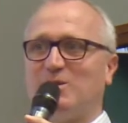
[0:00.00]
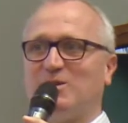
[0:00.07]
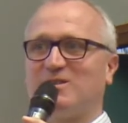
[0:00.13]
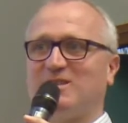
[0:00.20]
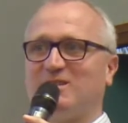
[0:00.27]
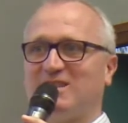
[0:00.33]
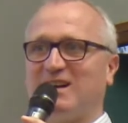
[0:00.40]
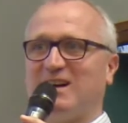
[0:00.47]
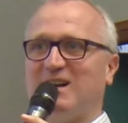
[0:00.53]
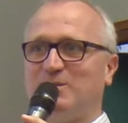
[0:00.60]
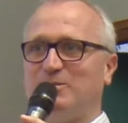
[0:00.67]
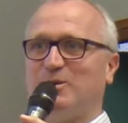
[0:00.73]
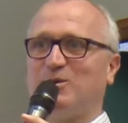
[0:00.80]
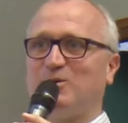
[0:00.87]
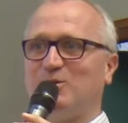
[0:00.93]
les banques
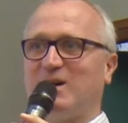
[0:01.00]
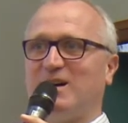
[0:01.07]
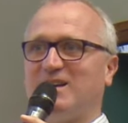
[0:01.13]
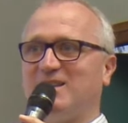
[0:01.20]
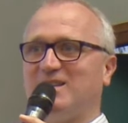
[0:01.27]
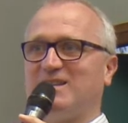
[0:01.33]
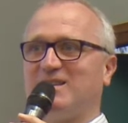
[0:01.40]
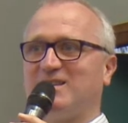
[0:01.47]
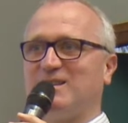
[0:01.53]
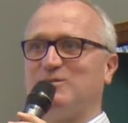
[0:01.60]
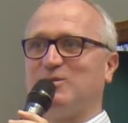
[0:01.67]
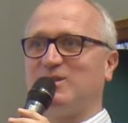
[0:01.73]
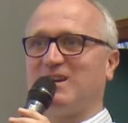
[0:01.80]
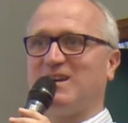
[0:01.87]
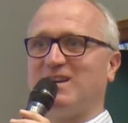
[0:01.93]
centrales pourquoi est-ce
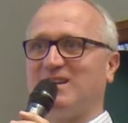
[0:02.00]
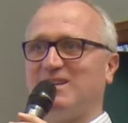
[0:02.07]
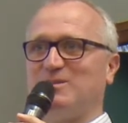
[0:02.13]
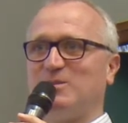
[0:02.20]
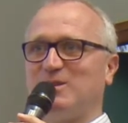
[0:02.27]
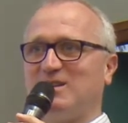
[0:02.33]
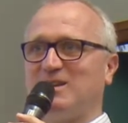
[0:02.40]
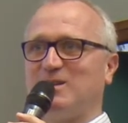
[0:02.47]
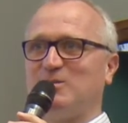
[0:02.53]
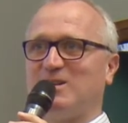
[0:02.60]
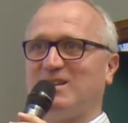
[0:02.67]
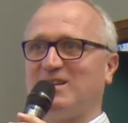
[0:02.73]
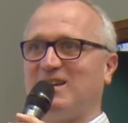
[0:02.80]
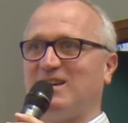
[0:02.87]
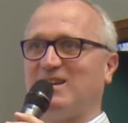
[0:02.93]
qu'il faudrait une politique
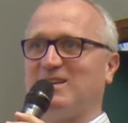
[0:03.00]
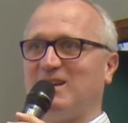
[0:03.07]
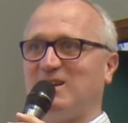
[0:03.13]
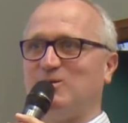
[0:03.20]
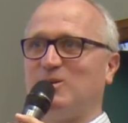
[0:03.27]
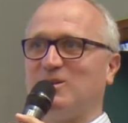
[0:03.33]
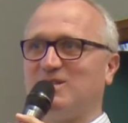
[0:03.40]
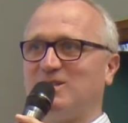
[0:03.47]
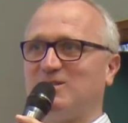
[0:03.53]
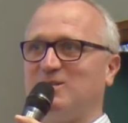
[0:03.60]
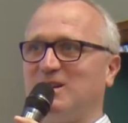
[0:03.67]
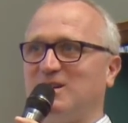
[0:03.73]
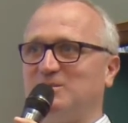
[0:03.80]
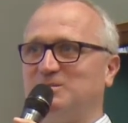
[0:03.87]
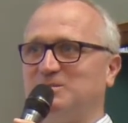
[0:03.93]
monétaire telle ou autre. Voilà.